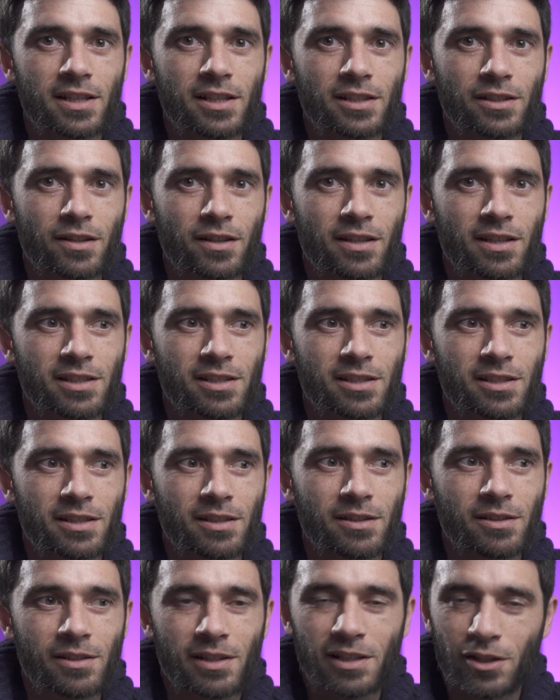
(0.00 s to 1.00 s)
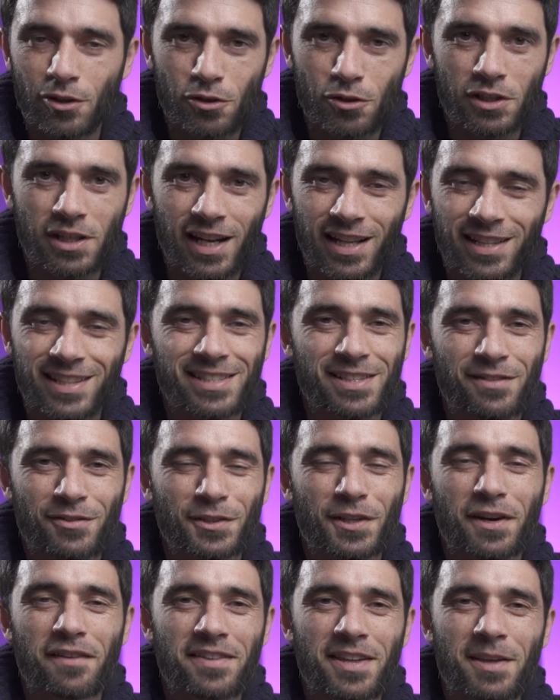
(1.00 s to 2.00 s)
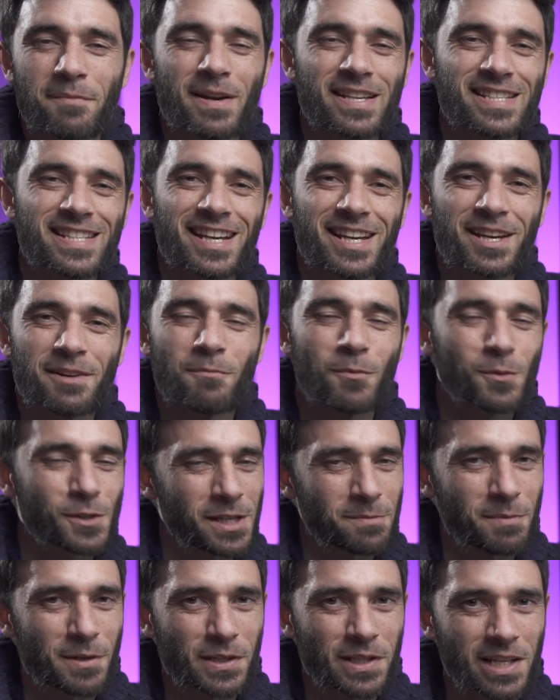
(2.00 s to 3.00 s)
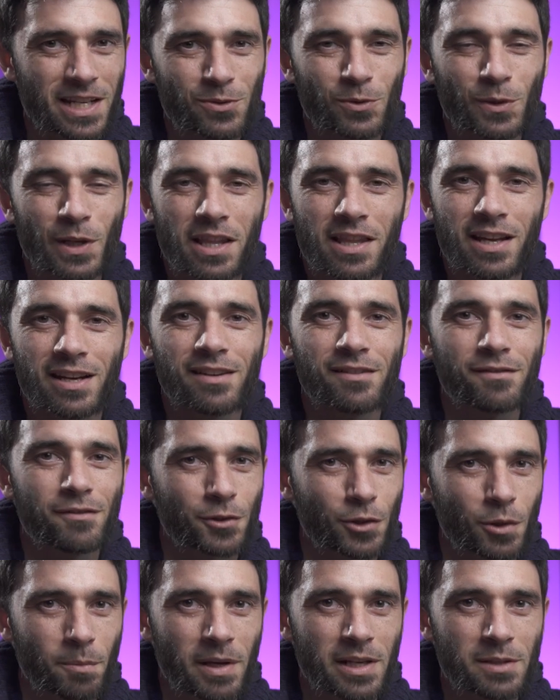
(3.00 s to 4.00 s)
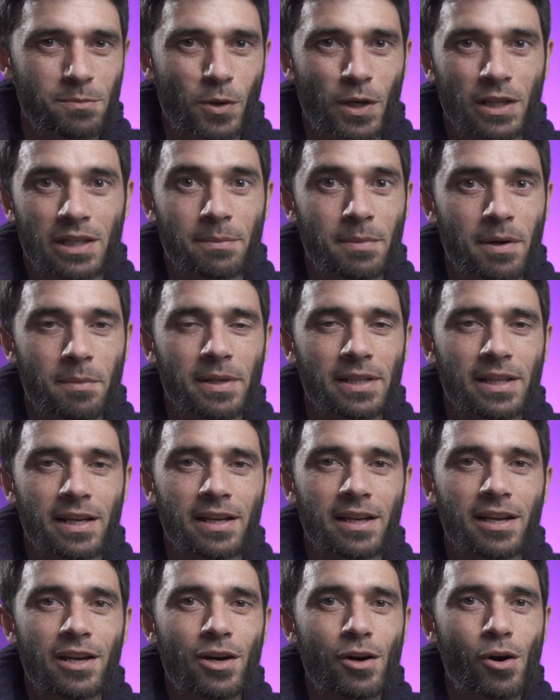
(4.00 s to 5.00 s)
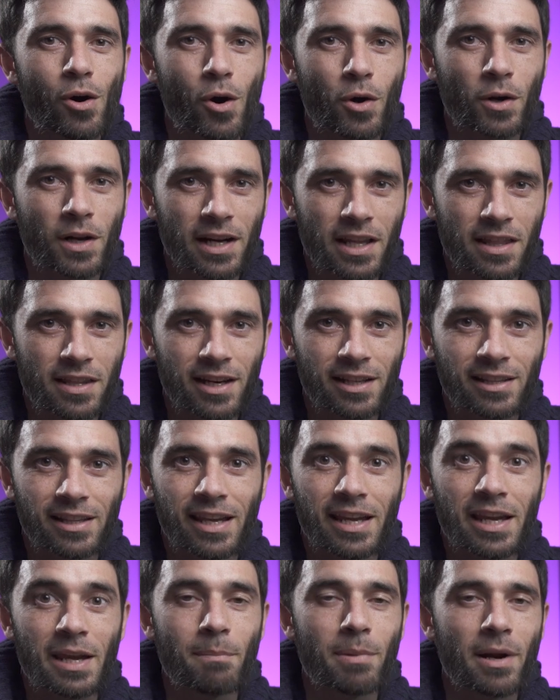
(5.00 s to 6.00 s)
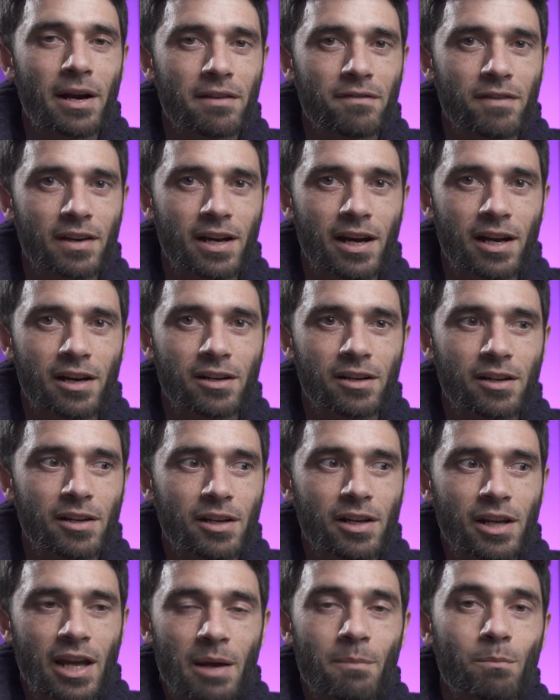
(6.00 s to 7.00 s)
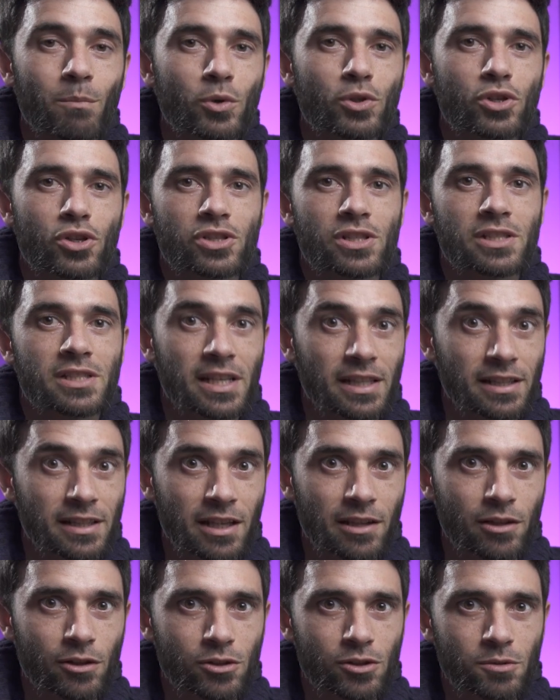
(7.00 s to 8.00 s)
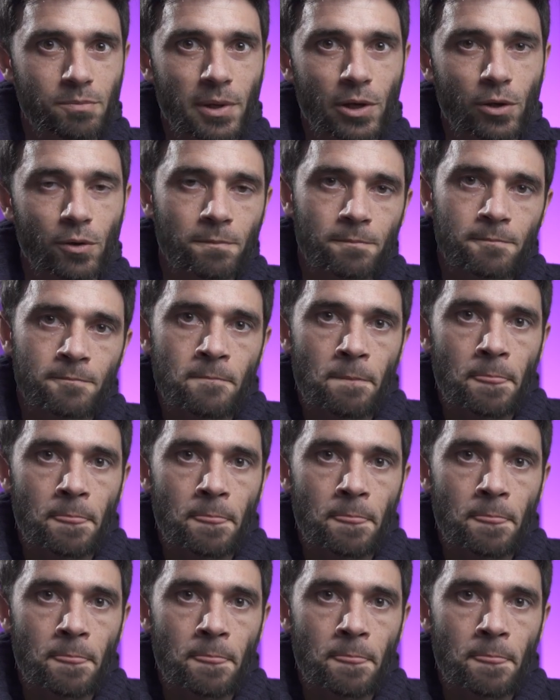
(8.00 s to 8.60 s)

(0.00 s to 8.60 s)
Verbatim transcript: Entonces, los grandes de fotografía de paisaje, muchas personas utilizan Photopills porque te permite organizarte y planificar en muchos sentidos, pero